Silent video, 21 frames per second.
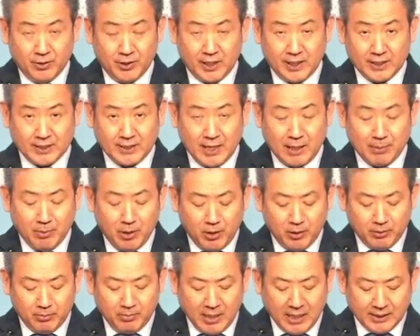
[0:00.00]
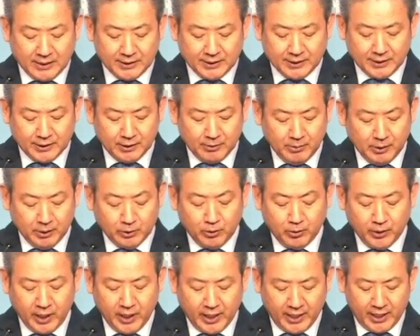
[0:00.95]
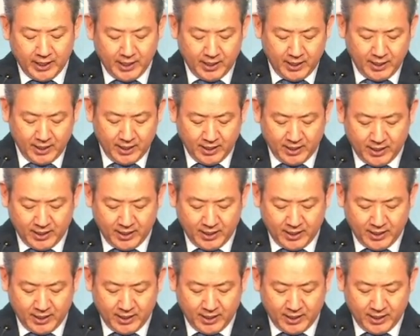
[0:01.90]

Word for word: 우리가 잠언 말씀을 통해